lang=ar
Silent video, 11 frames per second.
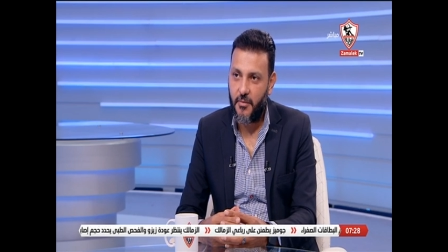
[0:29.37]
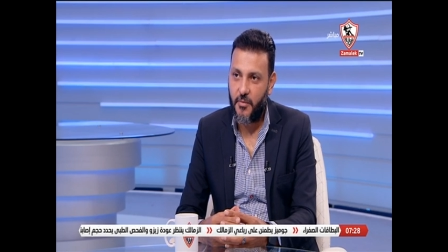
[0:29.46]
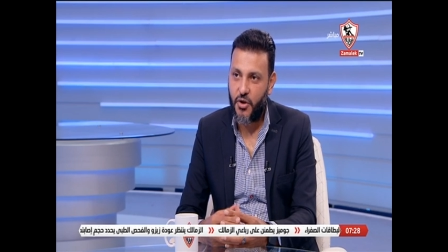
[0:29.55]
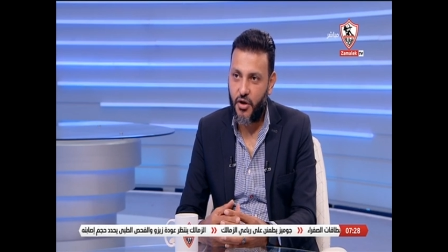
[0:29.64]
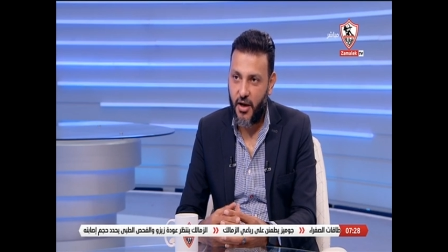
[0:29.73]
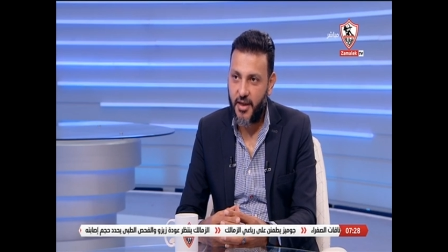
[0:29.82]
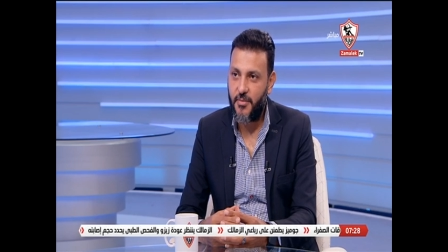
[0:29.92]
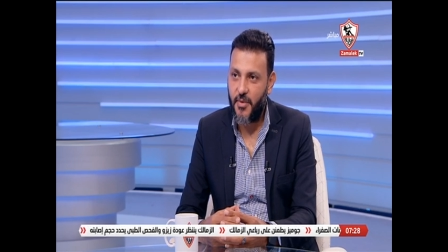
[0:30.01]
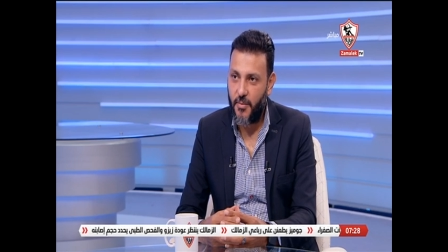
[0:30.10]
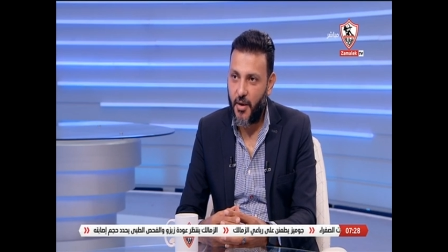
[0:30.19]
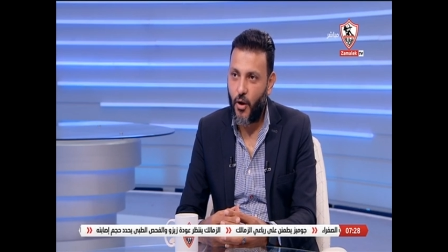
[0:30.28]
مش
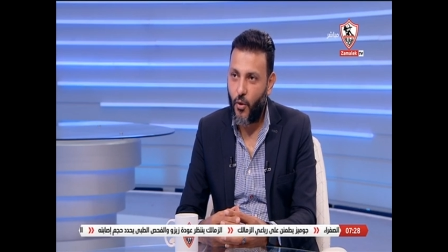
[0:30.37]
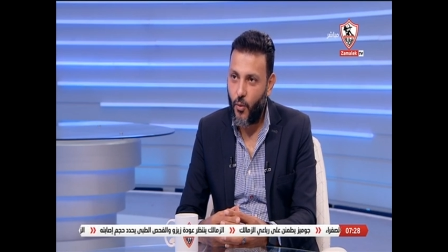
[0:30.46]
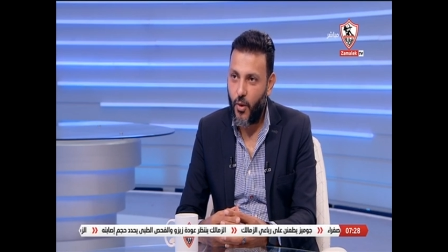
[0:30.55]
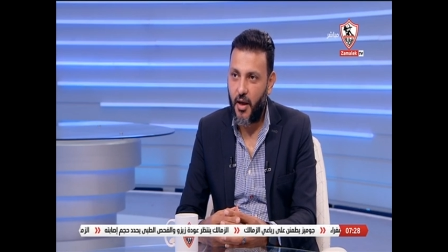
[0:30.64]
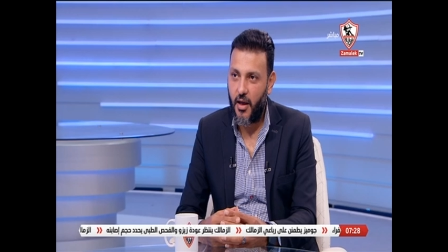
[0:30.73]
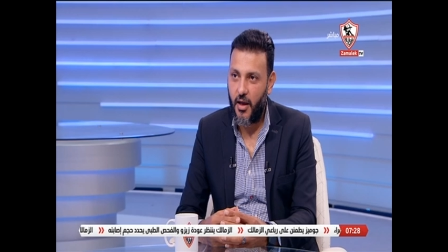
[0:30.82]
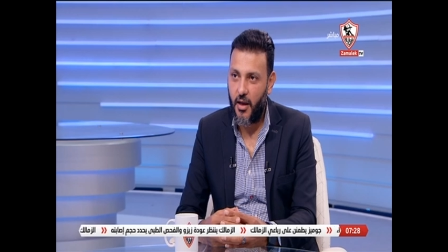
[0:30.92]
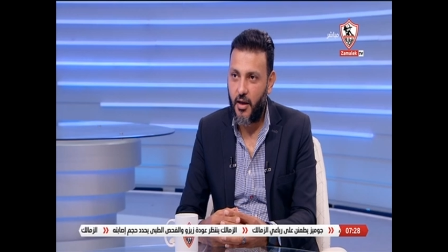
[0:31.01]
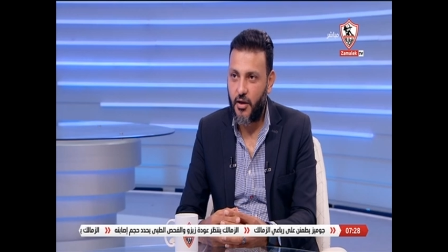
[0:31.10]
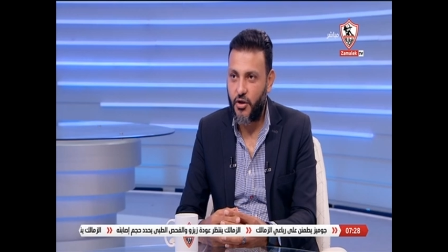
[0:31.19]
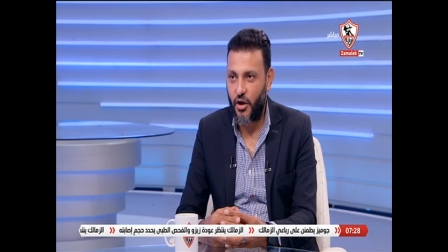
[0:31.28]
لازم يبقى هو
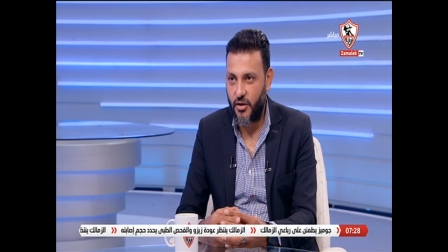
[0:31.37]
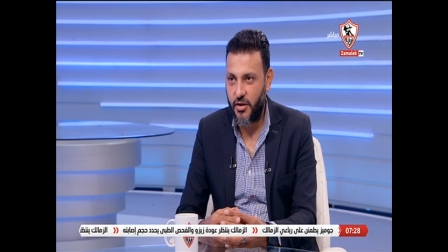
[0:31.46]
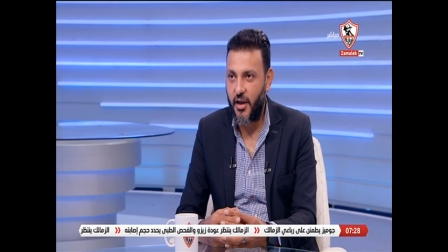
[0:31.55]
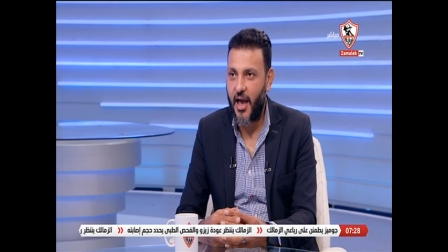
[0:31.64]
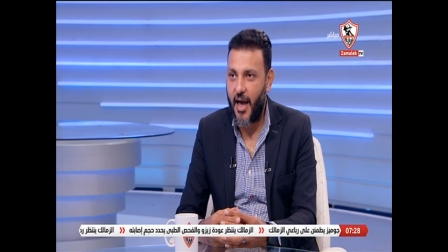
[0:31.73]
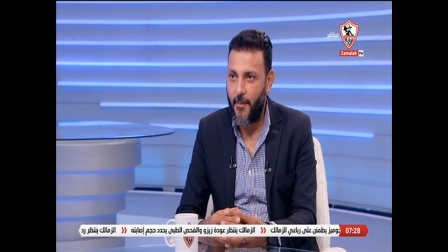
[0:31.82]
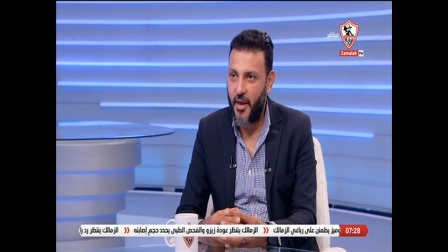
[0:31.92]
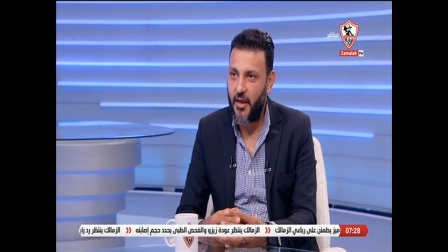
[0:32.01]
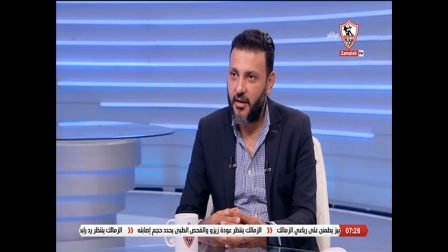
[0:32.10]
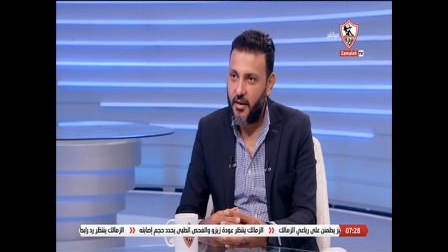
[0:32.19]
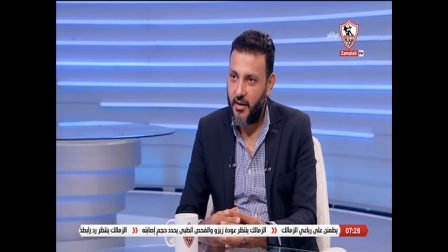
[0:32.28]
شخصيه عامه
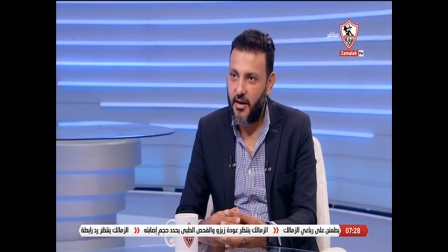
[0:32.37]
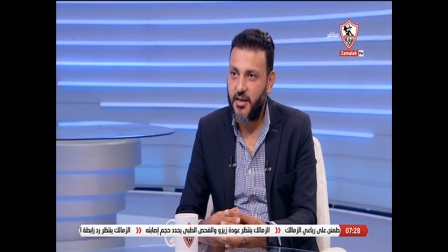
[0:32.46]
م.